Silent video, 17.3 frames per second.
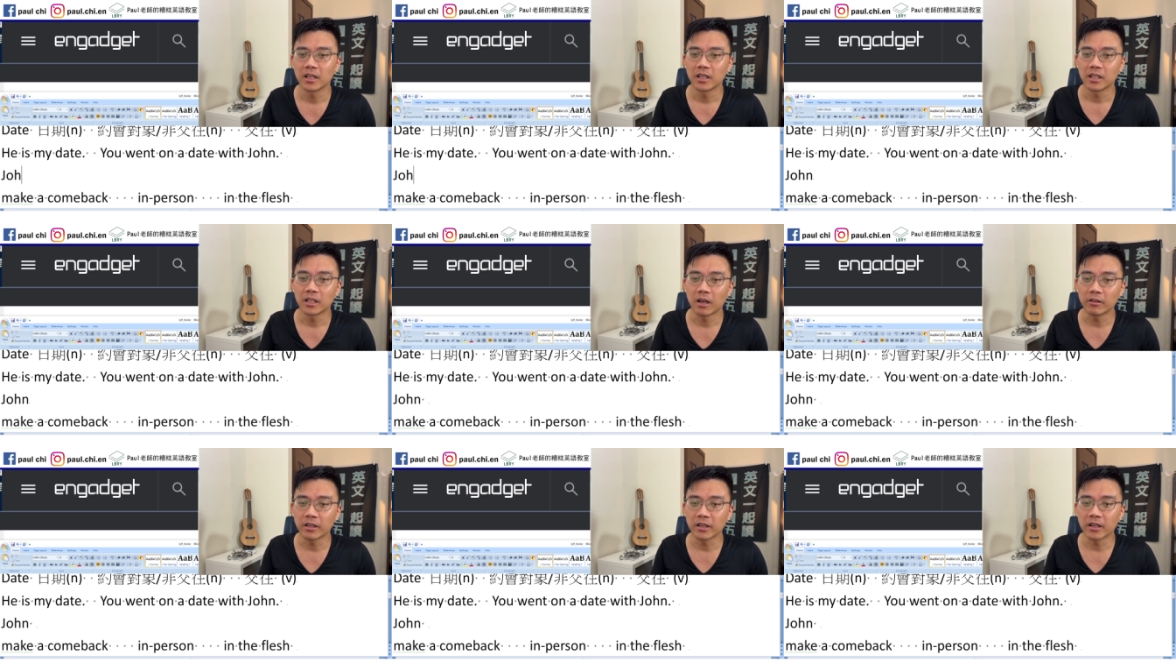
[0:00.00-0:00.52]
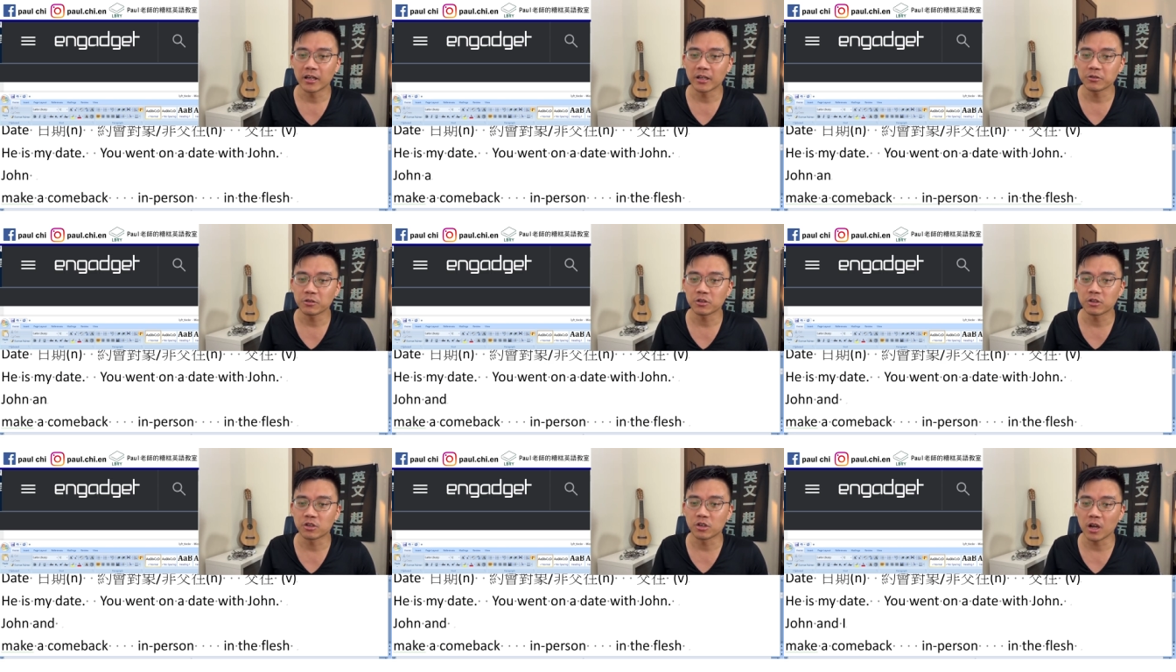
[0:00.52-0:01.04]
然后你跟他说
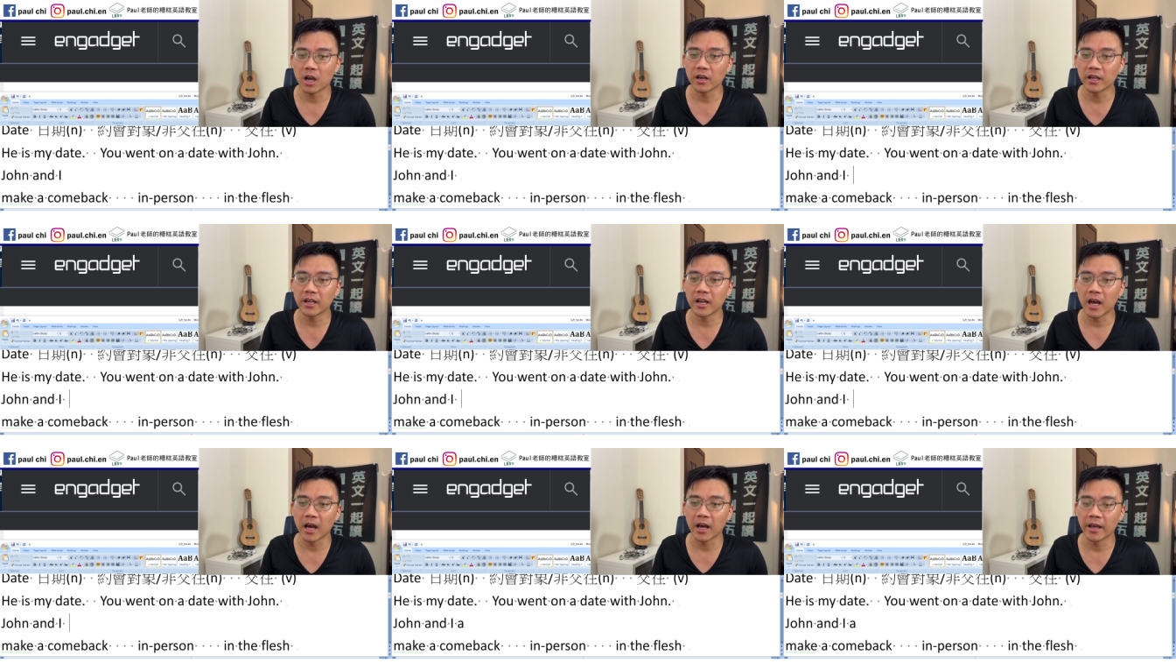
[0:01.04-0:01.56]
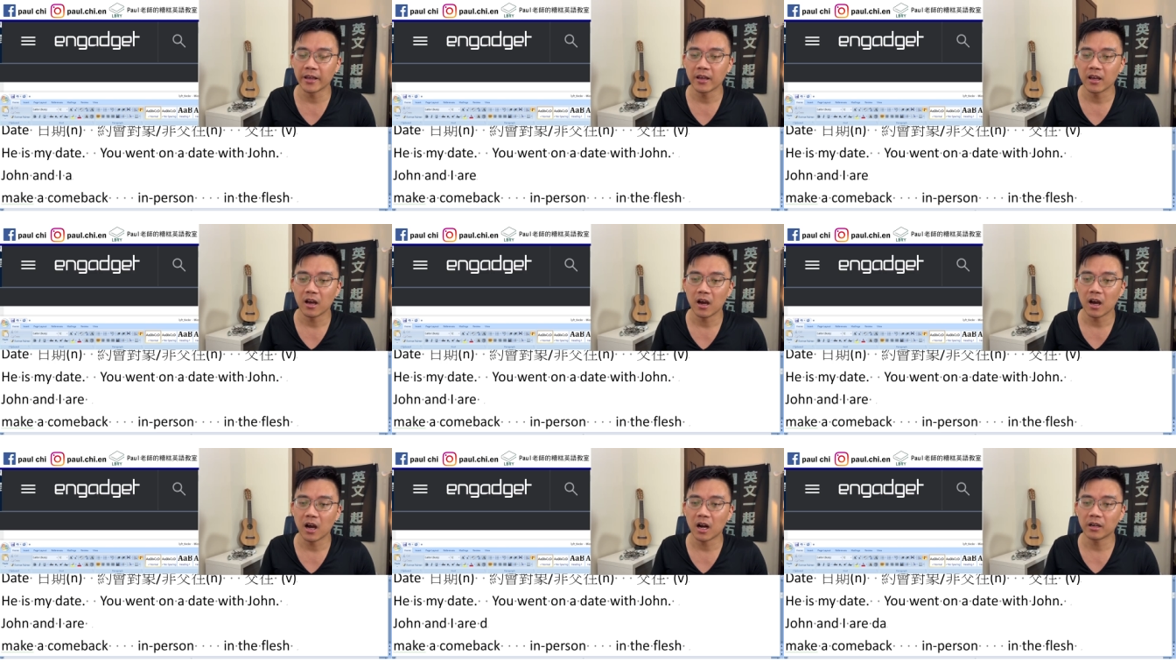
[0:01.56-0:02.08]
John and I
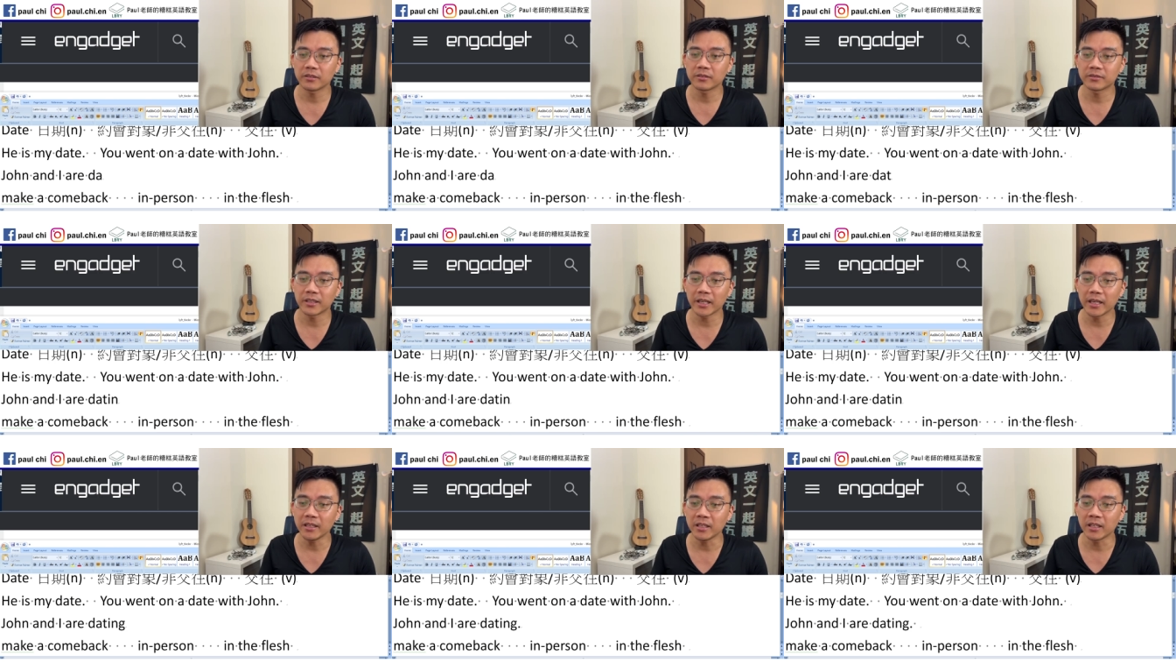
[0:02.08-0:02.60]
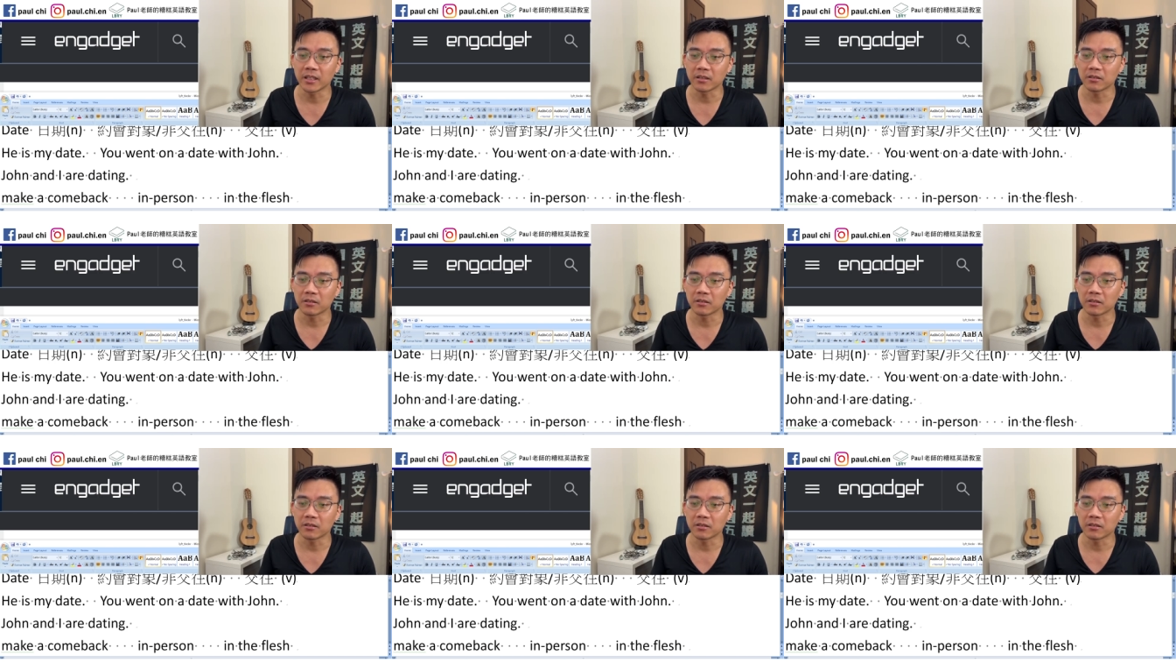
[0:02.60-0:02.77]
are dating，